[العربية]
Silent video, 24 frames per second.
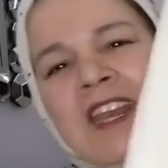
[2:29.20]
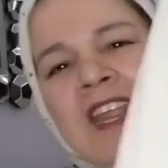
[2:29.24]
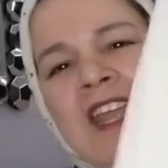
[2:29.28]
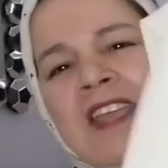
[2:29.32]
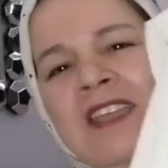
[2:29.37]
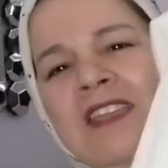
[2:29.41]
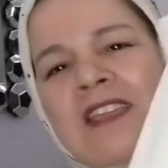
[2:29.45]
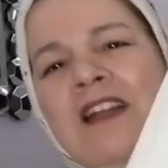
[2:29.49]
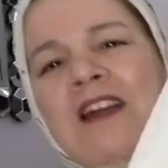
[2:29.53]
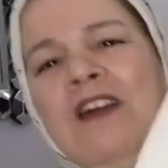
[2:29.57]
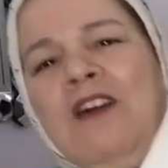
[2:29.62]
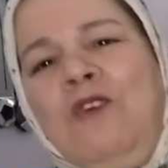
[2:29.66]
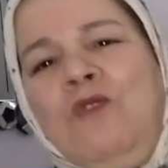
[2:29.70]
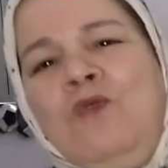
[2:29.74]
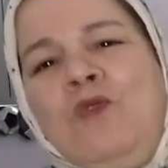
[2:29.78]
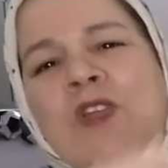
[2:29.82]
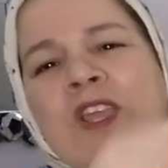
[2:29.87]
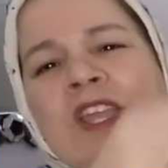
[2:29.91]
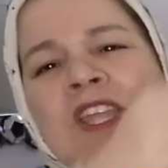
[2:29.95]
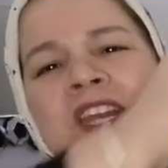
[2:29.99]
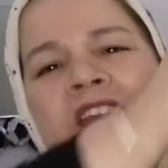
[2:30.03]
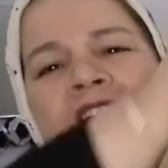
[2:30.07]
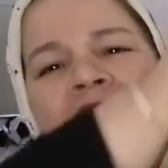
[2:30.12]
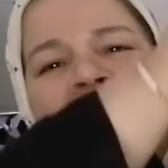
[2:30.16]
هنايا
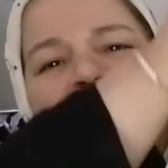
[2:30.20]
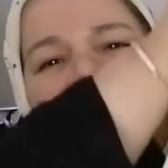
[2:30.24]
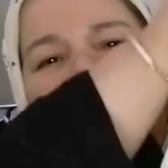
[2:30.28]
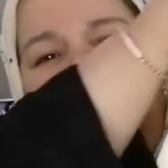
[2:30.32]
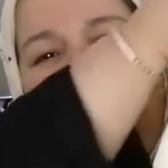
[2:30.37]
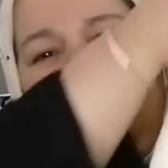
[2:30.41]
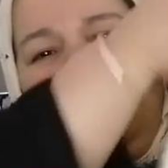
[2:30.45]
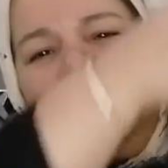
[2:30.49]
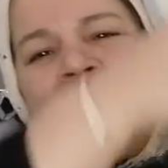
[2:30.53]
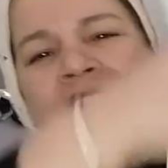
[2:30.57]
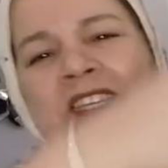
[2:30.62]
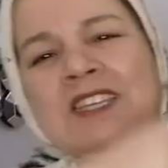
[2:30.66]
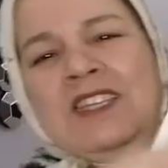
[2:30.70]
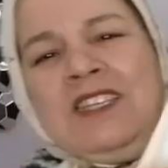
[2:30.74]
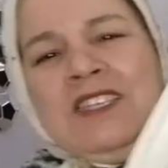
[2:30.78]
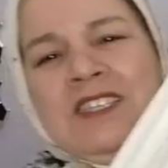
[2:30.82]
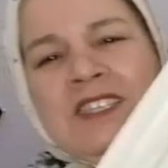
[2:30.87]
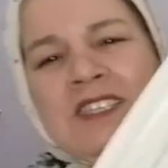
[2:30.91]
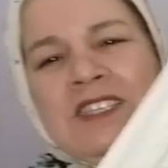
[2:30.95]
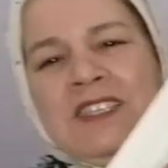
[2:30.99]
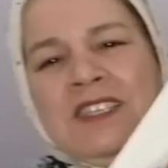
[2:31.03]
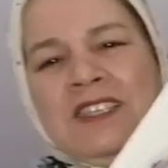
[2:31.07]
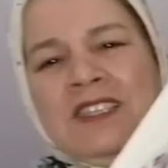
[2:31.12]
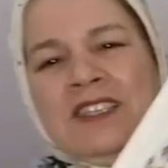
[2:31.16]
وكاينه هنا في التحت
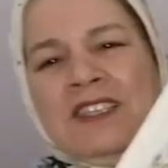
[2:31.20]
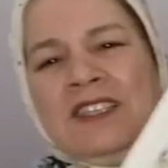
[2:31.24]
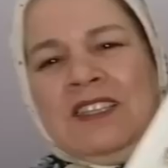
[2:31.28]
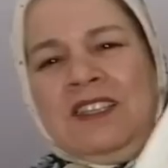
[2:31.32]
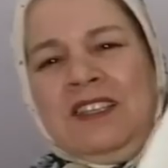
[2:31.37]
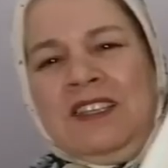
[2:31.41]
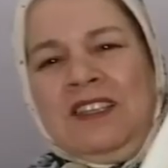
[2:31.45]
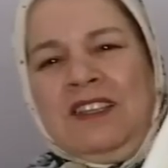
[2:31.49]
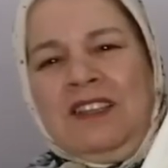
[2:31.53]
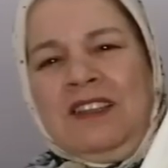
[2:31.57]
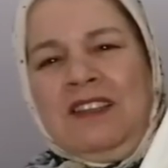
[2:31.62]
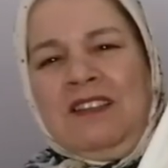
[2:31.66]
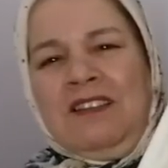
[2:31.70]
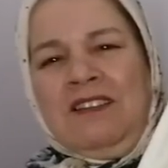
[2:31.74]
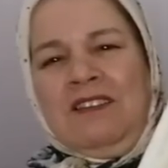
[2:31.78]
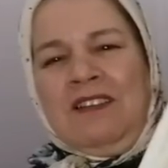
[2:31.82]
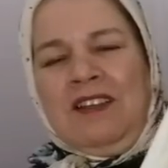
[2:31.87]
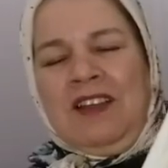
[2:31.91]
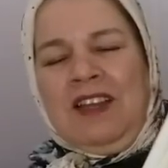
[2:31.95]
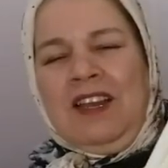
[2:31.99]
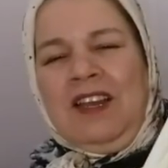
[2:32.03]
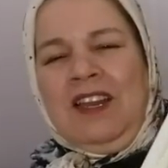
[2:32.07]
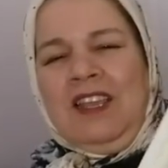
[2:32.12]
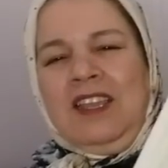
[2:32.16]

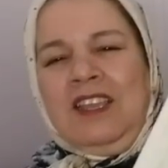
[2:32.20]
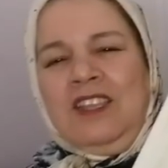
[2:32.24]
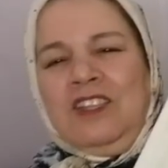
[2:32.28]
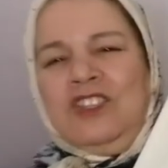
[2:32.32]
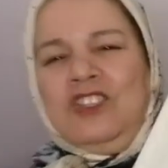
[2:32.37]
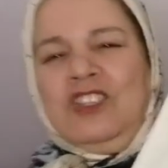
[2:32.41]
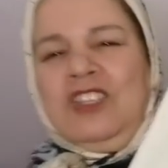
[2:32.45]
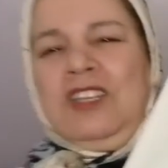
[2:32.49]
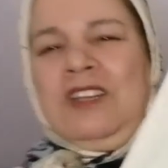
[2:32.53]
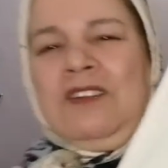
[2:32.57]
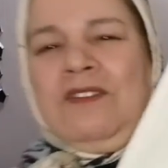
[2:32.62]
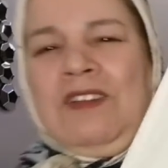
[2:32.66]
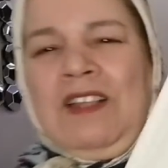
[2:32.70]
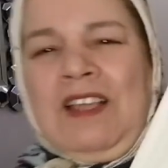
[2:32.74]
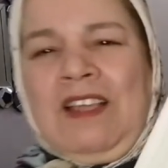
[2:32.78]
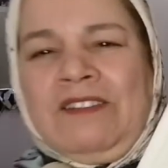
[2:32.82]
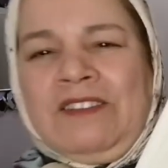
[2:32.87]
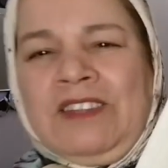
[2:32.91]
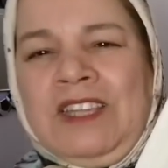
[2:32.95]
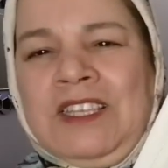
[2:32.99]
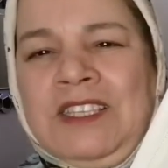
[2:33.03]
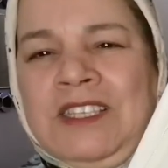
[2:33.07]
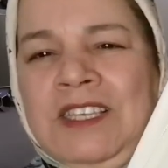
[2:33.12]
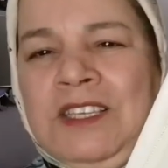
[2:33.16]
انا كتجي هنا في
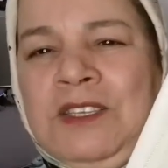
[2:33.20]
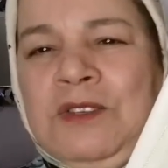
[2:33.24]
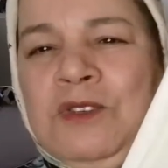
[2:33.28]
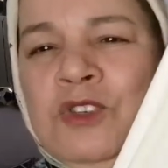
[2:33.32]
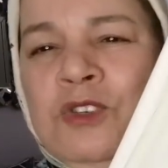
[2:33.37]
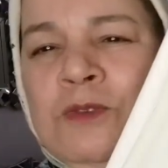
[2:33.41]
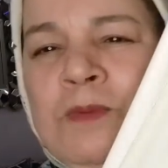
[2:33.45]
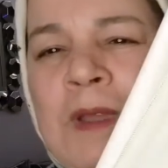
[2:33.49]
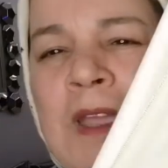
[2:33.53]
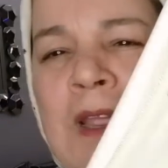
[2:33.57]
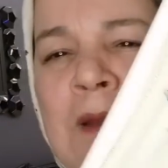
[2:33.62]
الخطاط كتجي